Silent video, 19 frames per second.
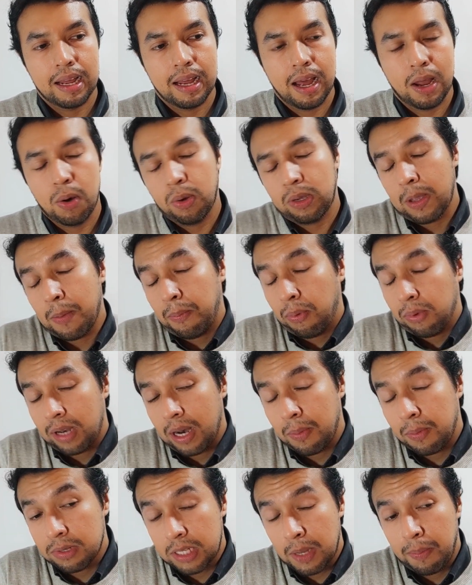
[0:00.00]
lo que
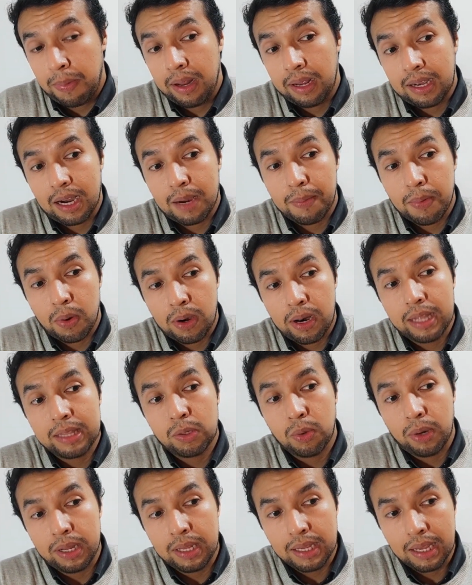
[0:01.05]
podríamos explicar bajo la
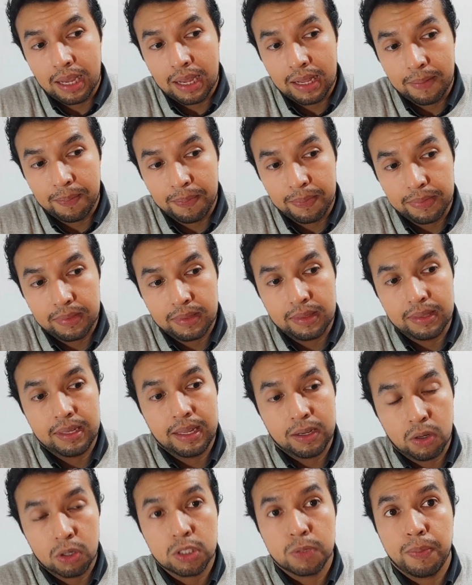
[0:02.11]
teoría
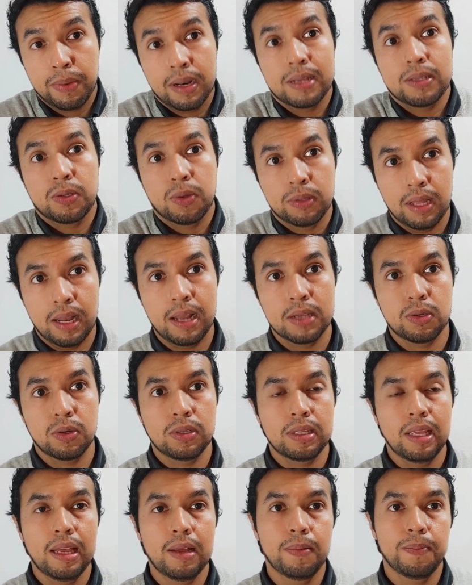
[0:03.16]
de conspiración de la
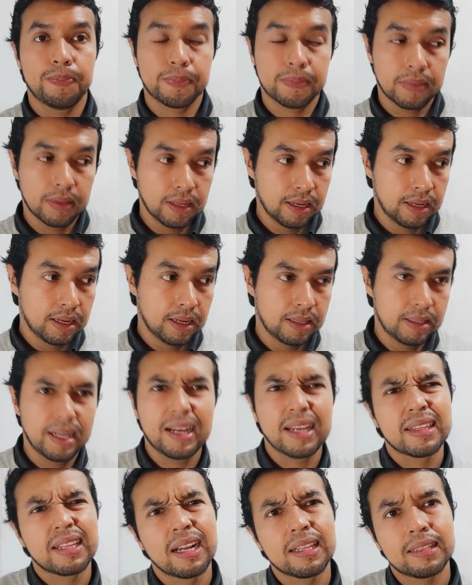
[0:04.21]
sociedad. ¿De
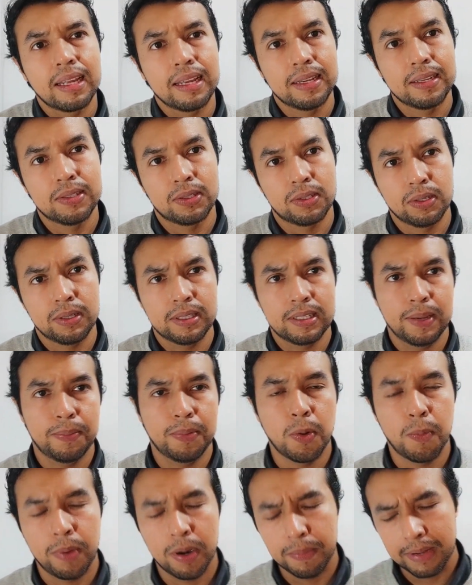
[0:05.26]
qué trata esto? Dice
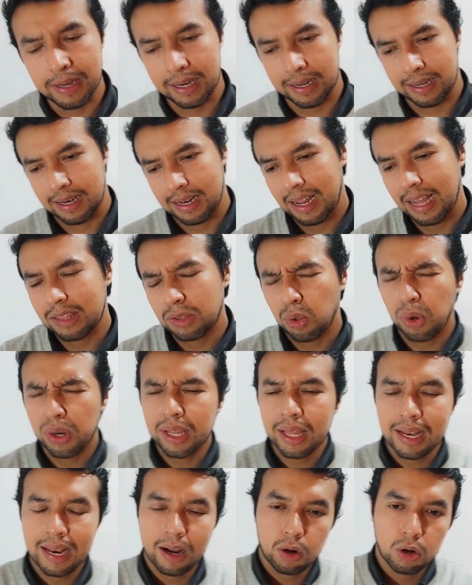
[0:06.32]
Popper. Miren, la
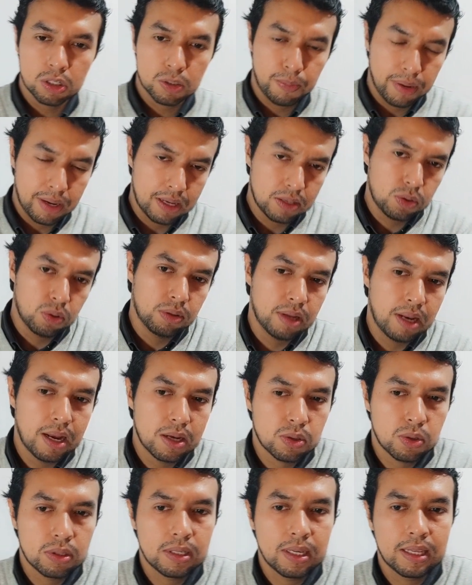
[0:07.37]
teoría de la conspiración de la
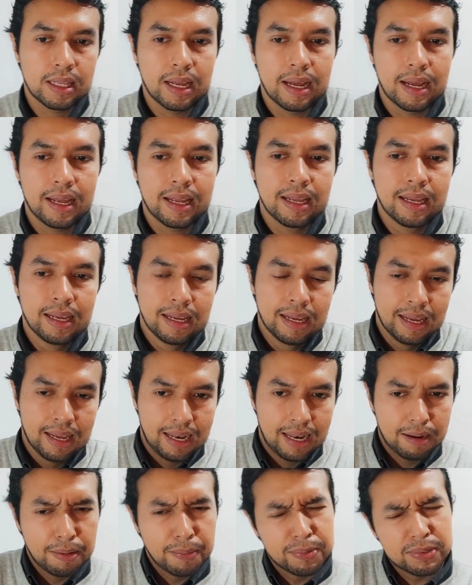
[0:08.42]
sociedad
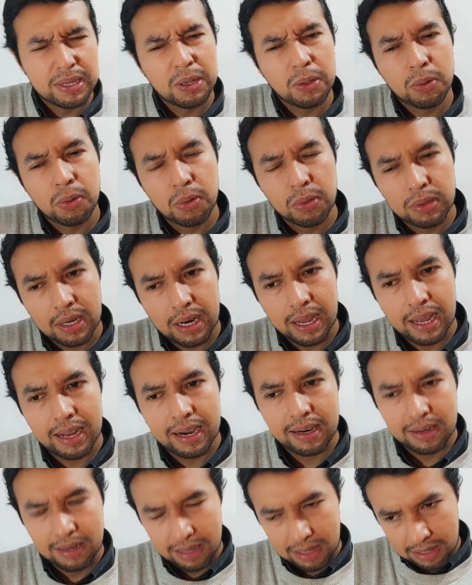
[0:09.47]
la vamos a
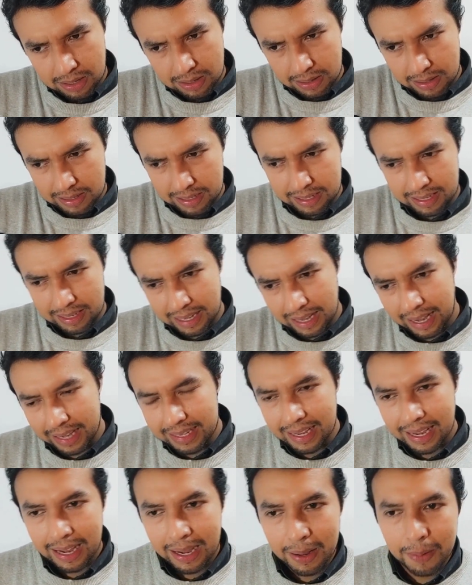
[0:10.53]
encontrar eh,
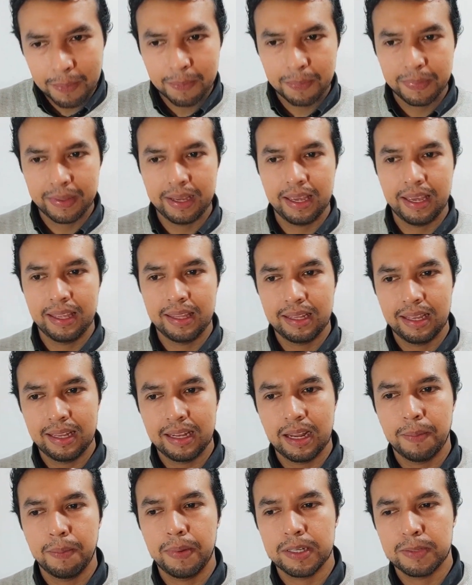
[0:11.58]
allá en
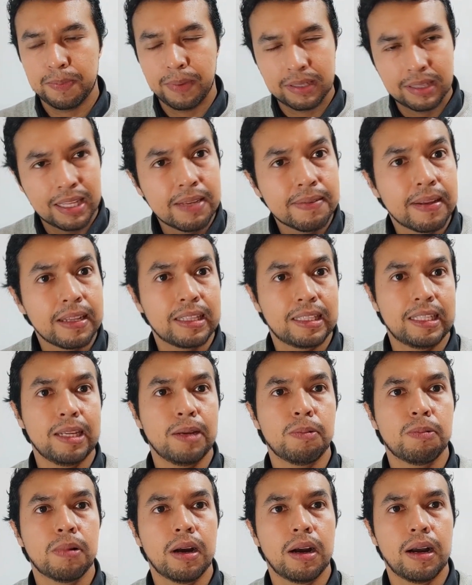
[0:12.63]
la perspectiva
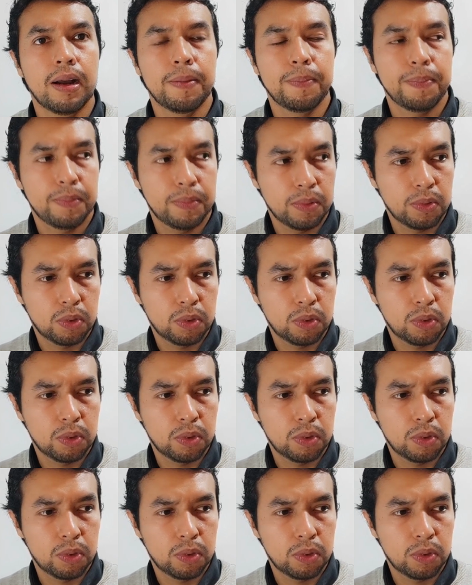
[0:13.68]
antigua